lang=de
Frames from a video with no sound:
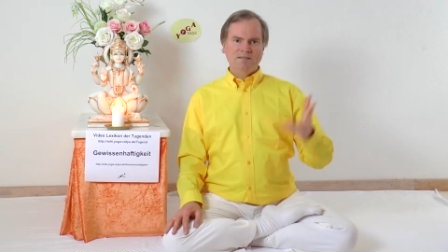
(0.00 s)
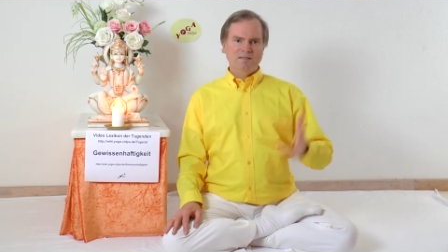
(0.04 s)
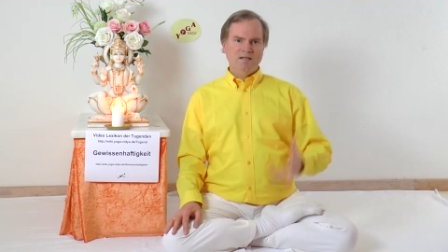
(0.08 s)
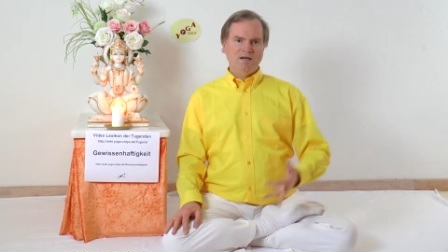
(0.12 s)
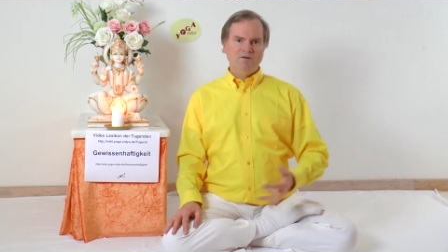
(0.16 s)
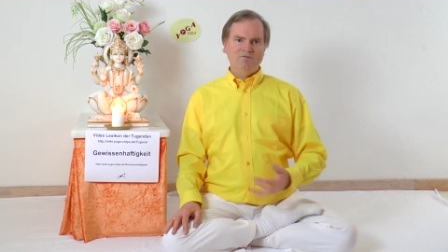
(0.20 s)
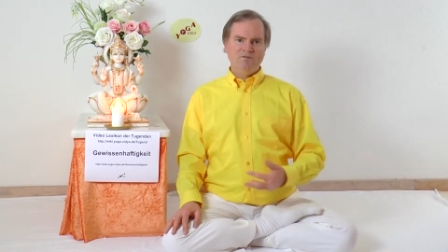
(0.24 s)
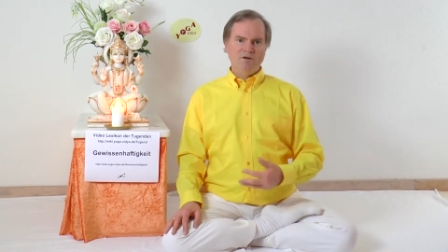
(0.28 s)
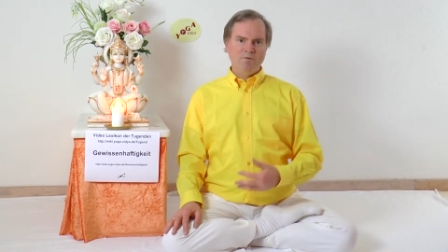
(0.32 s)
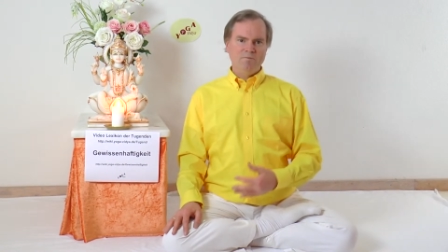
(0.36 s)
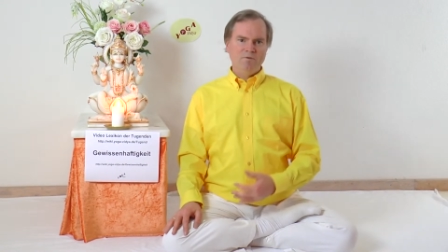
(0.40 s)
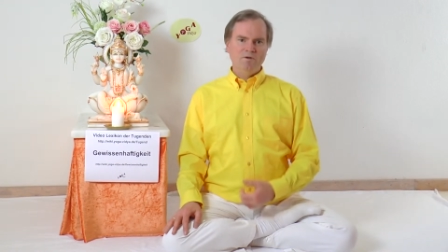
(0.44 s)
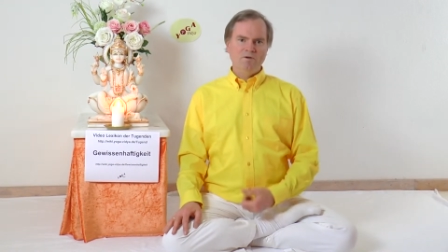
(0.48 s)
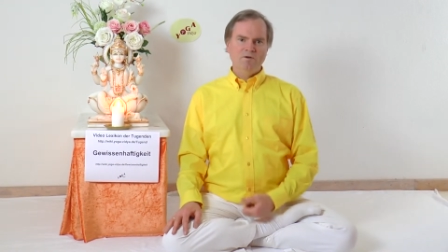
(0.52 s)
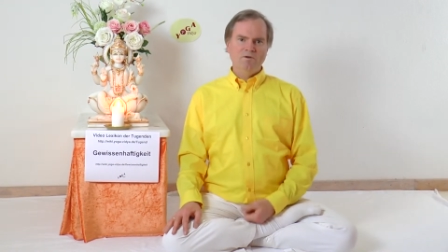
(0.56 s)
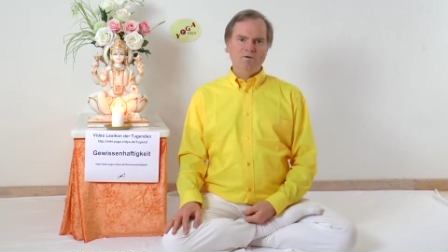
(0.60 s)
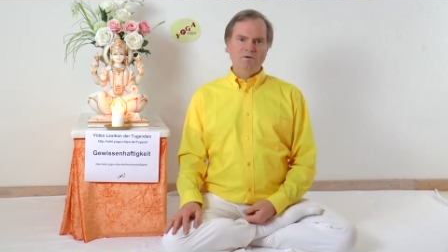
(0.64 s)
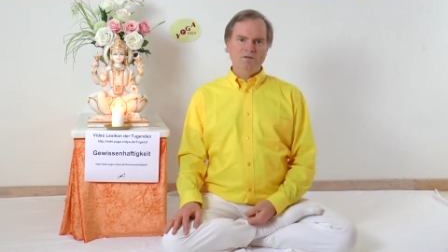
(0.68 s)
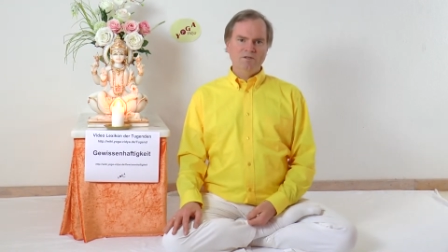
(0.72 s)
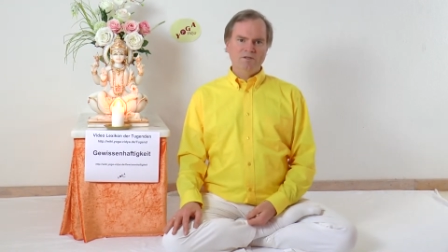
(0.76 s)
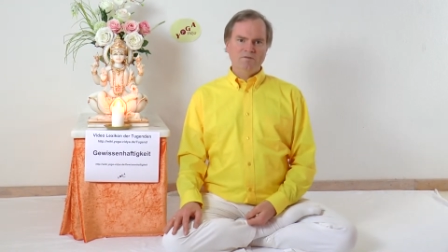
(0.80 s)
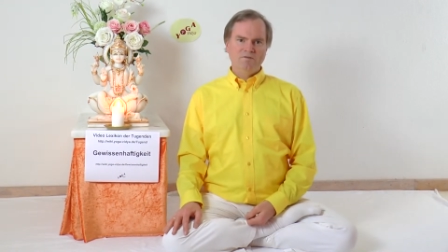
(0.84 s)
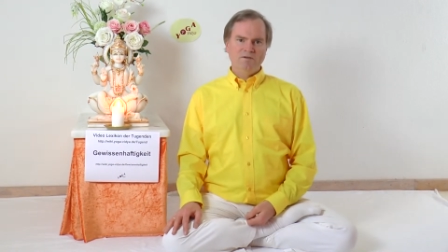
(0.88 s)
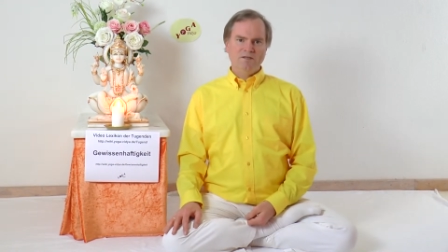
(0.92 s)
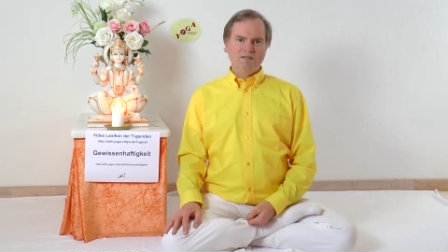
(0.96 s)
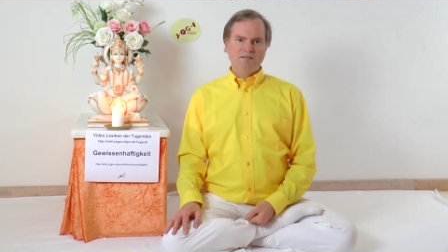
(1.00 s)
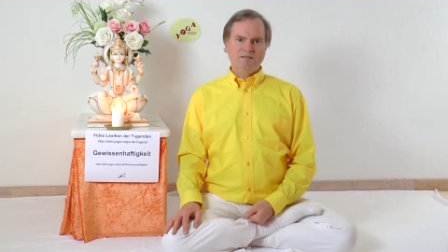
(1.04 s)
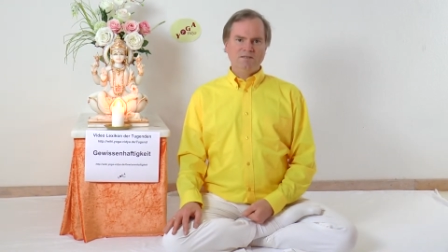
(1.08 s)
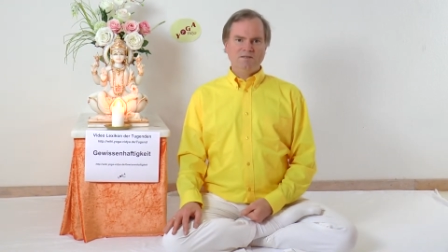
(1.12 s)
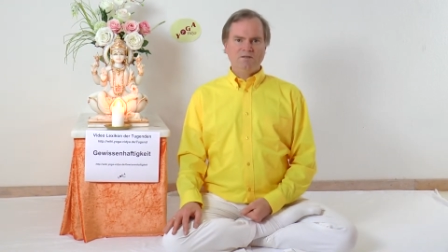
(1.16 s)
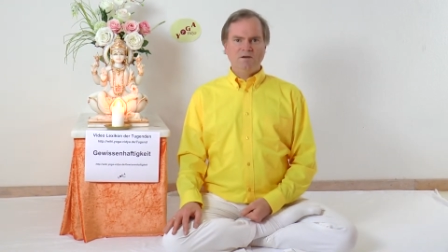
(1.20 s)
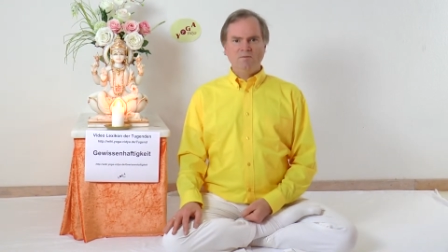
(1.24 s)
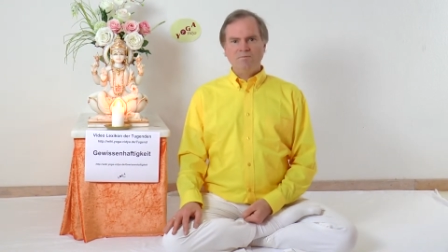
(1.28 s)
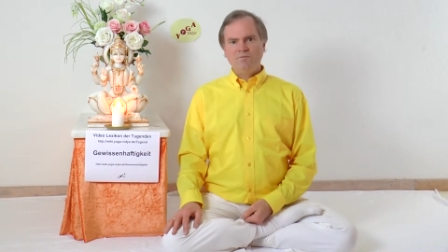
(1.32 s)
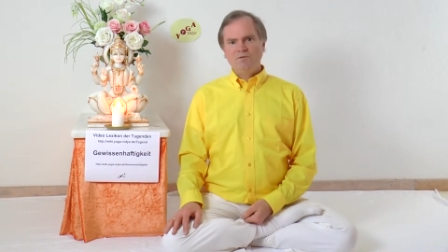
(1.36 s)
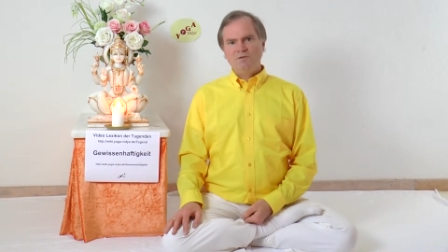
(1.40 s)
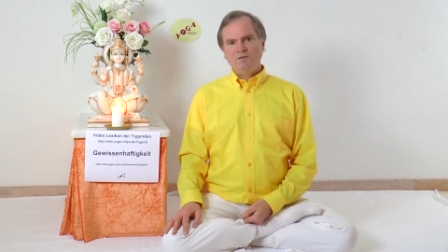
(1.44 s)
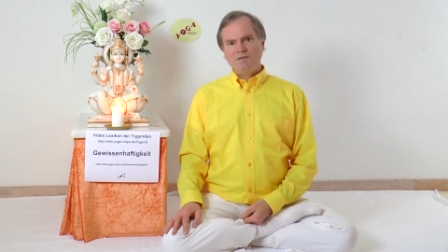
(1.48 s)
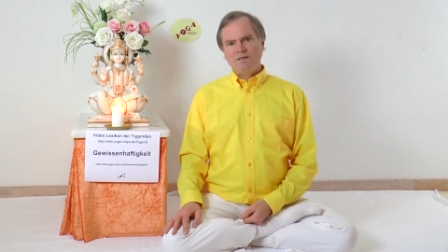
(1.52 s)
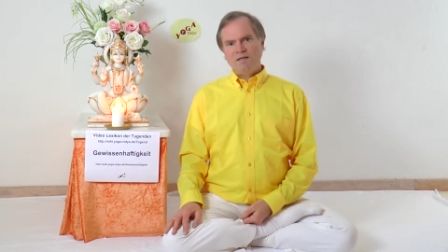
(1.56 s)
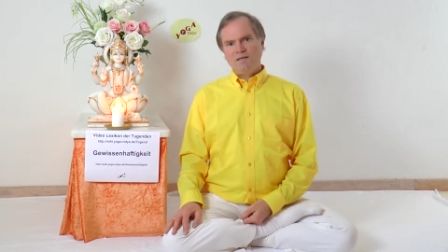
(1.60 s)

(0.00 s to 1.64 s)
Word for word: dafür belohnt wirst, ob du es